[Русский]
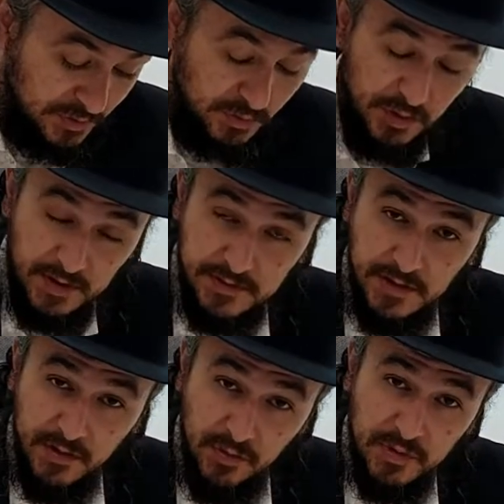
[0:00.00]
что у нас
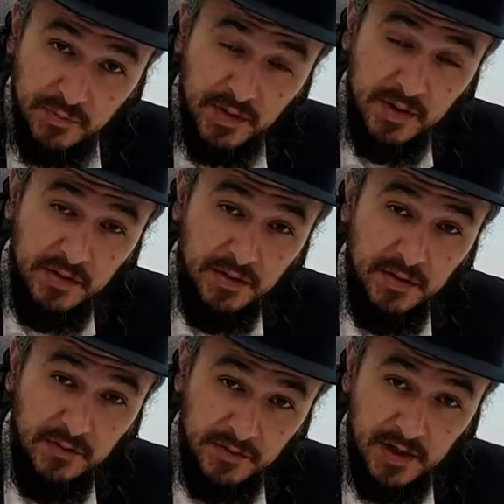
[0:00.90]
делает мир
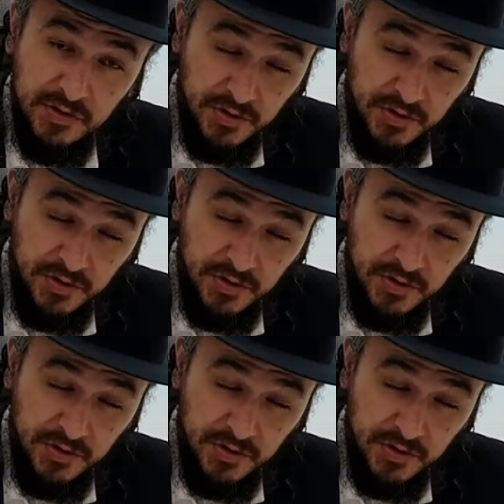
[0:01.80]
в нашей